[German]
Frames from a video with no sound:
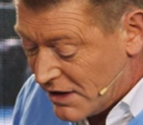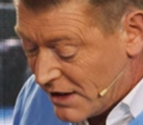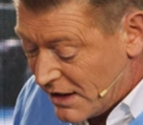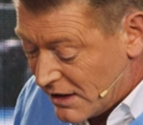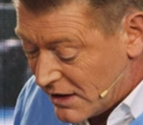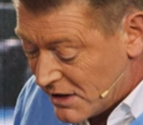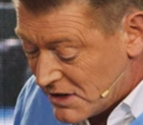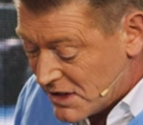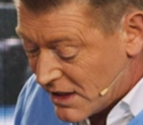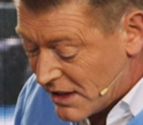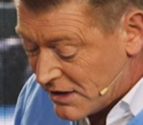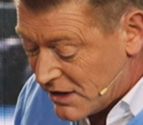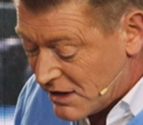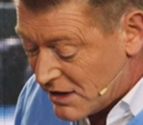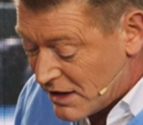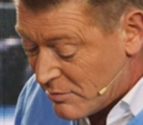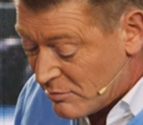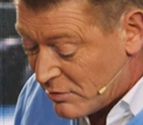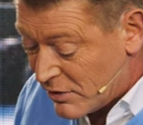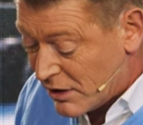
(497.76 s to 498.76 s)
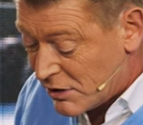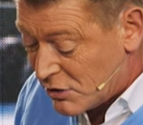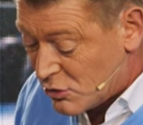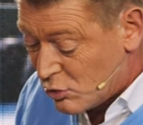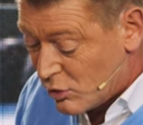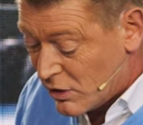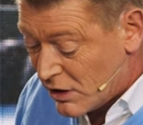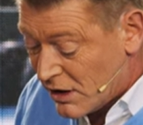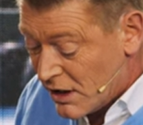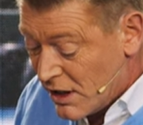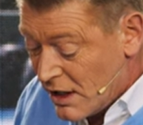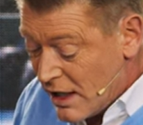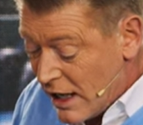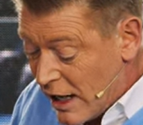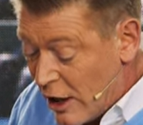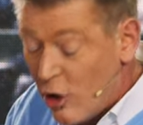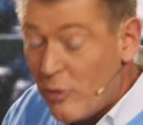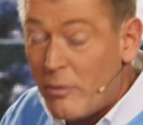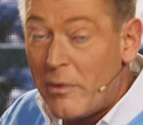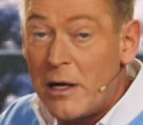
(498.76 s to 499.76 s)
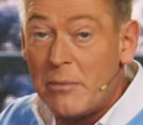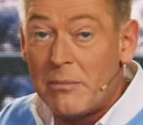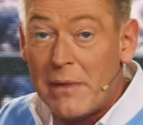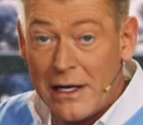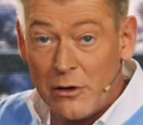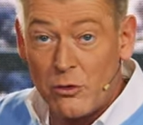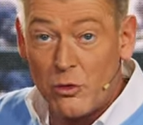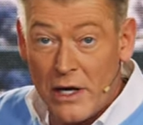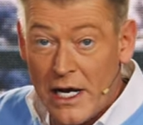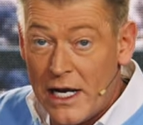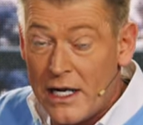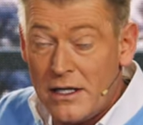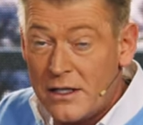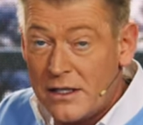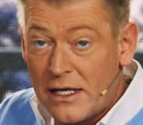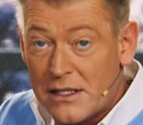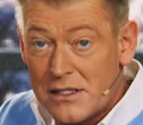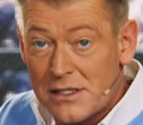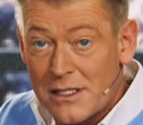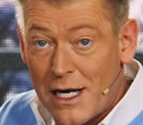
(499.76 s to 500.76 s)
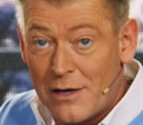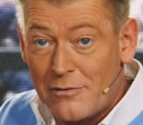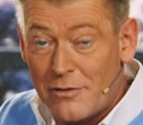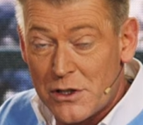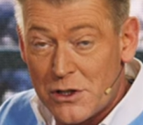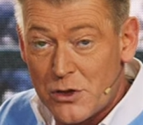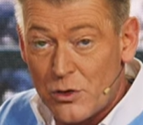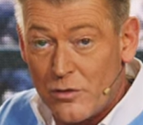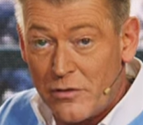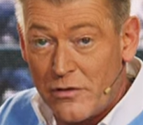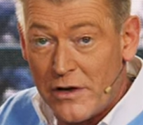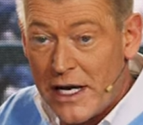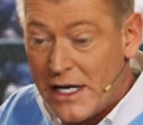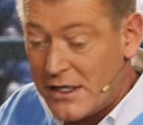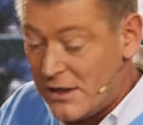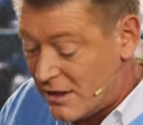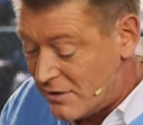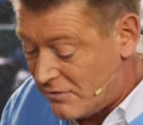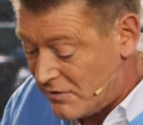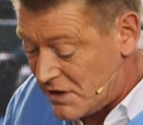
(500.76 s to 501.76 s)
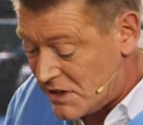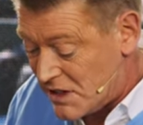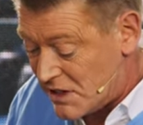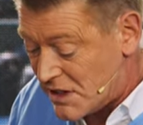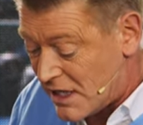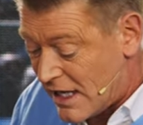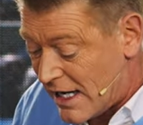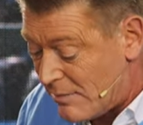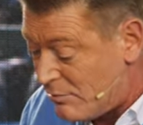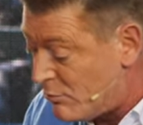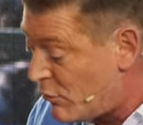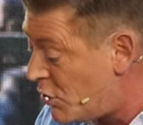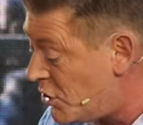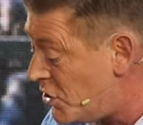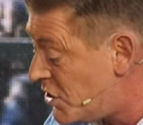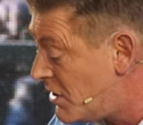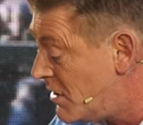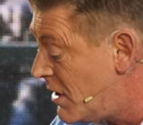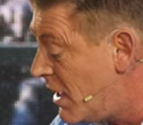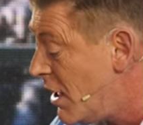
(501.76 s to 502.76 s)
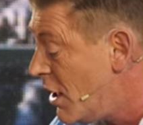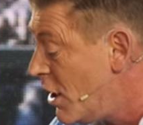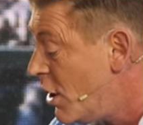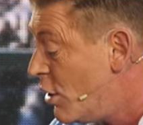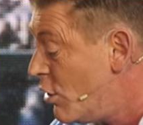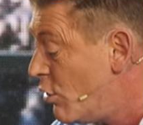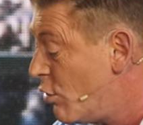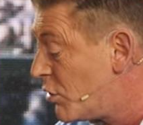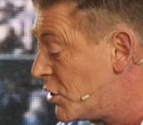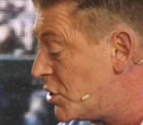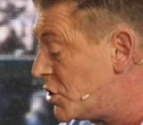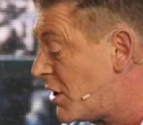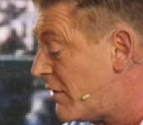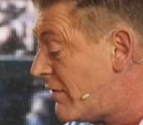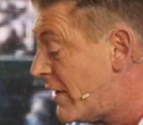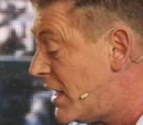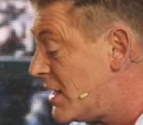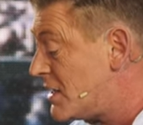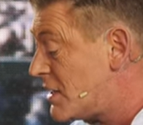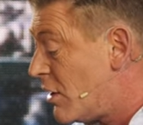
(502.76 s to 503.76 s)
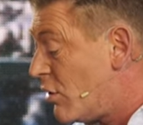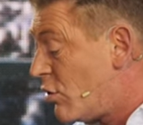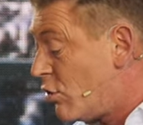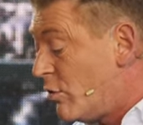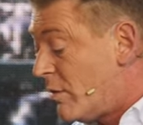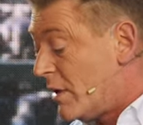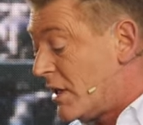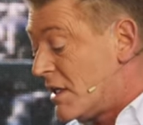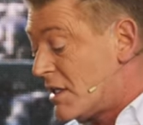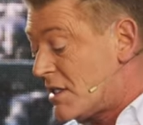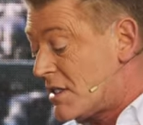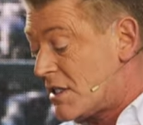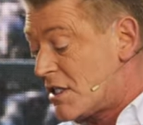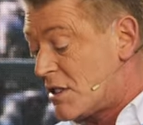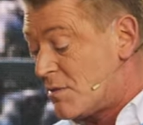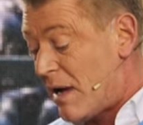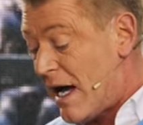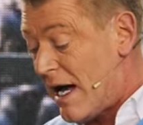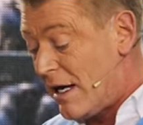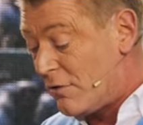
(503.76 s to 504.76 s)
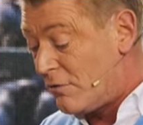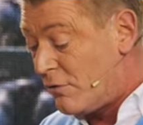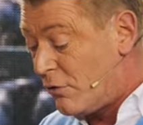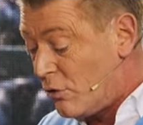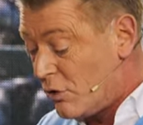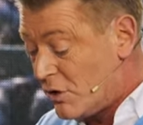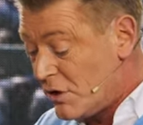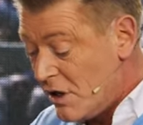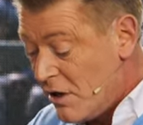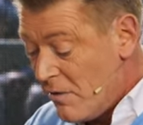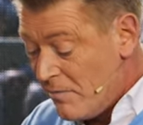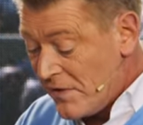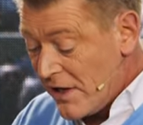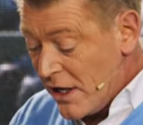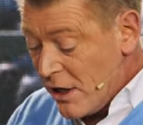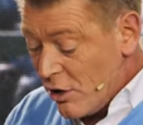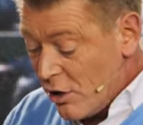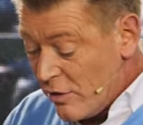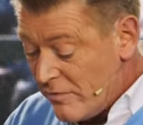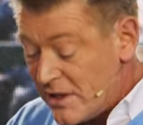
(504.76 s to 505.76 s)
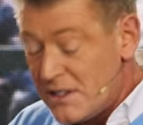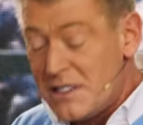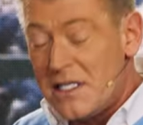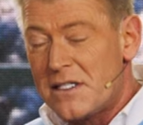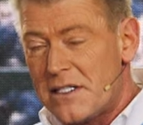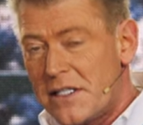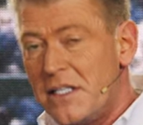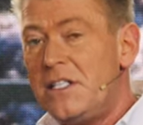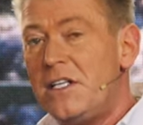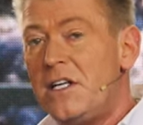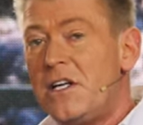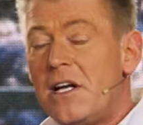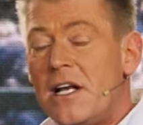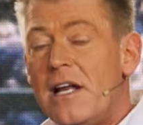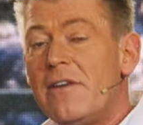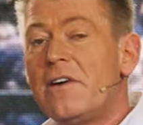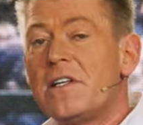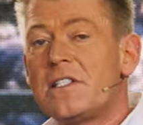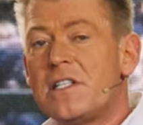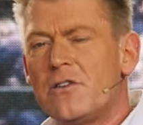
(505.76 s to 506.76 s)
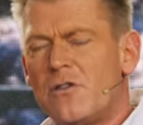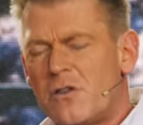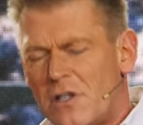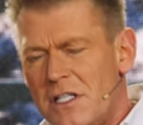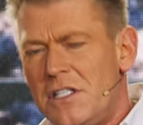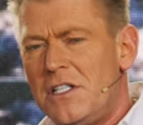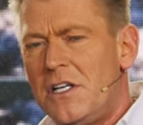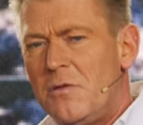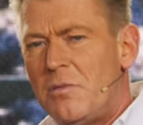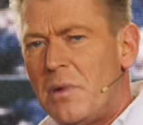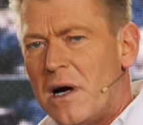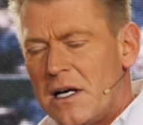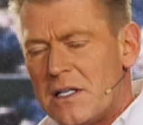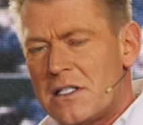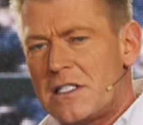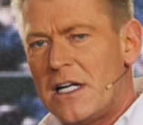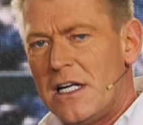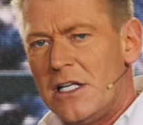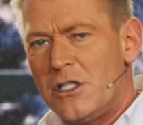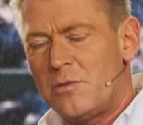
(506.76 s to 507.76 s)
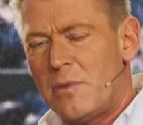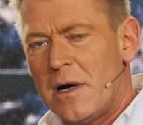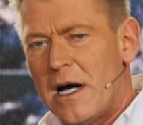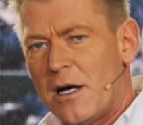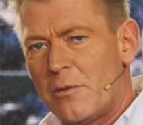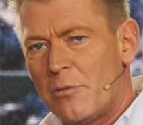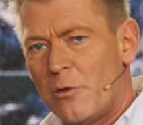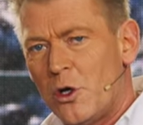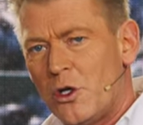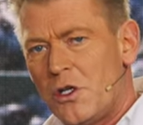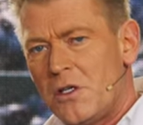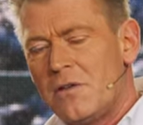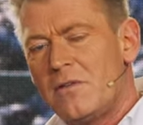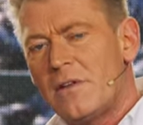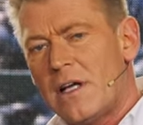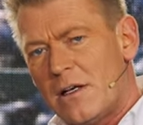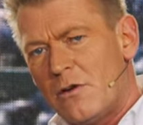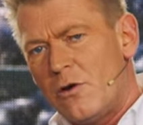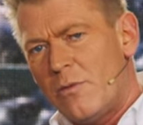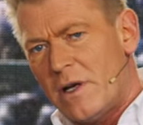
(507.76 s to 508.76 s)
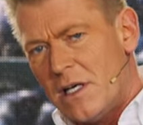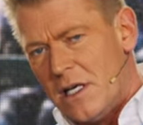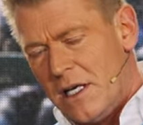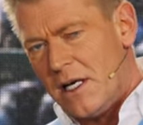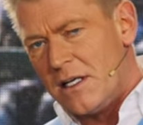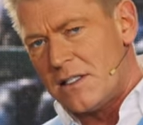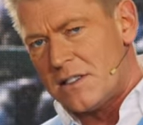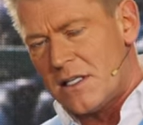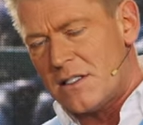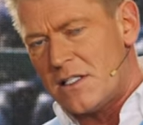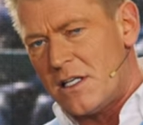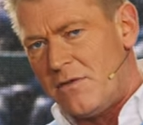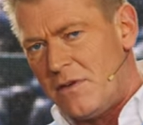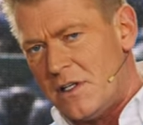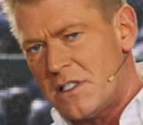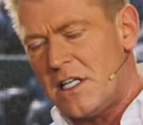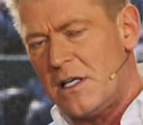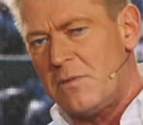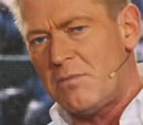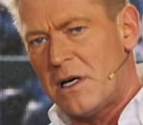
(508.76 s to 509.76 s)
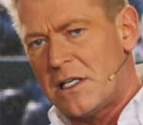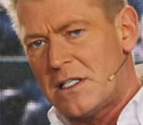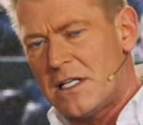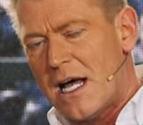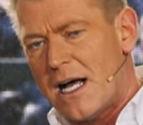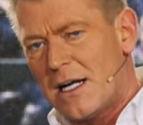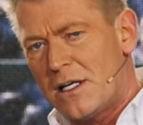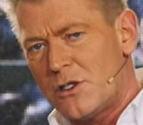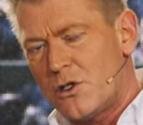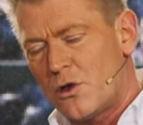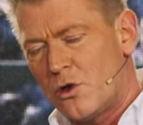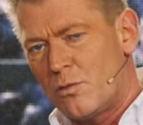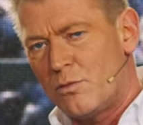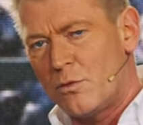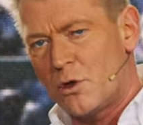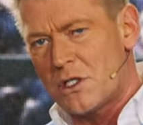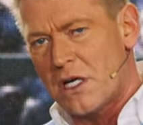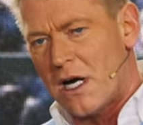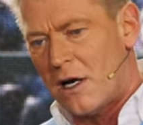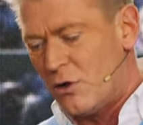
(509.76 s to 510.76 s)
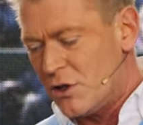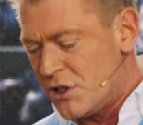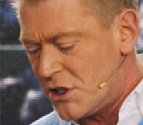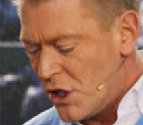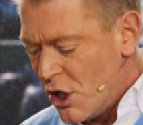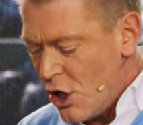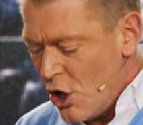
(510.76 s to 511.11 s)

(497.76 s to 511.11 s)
jederzeit die Temperatur auch mal manuell ganz einfach so hm. verändern, wie Sie es haben möchten. Logischerweise auch über das Smartphone. Und wenn Sie es richtig clever sind und richtig bares Geld sparen möchten, dann überlegen Sie sich, wie sieht mein Tagesrhythmus aus